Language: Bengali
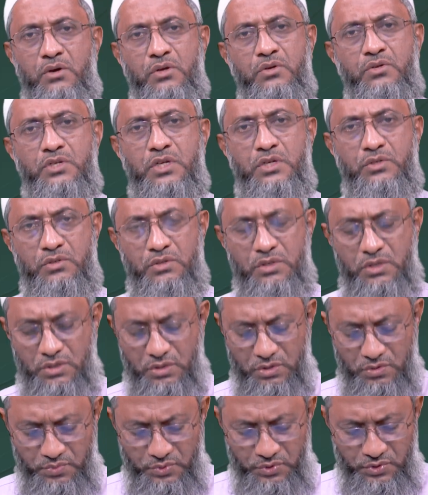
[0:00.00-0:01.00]
অনুশাসনের
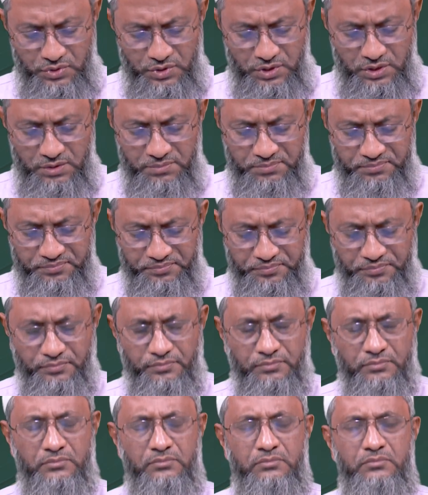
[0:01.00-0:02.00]
অনুপস্থিতি
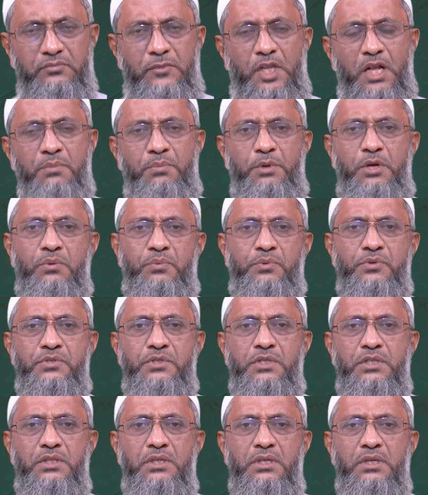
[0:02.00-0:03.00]
প্রিয়
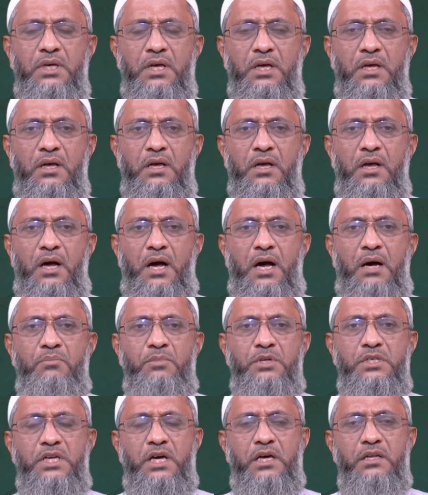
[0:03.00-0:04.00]
উপস্থিতি
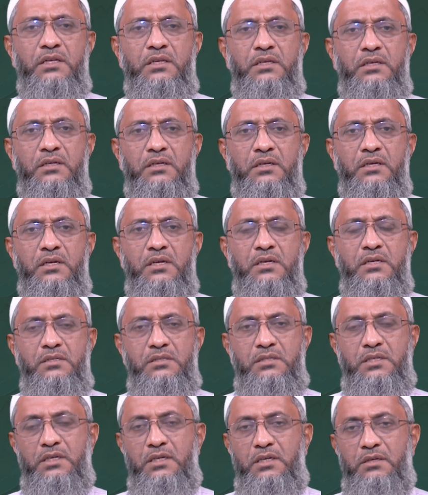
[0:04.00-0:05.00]
আমরা জানি
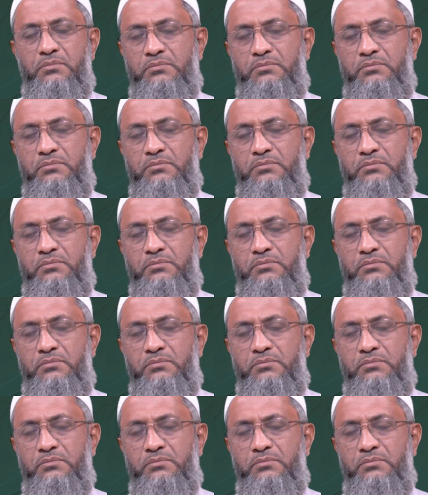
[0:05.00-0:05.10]
যে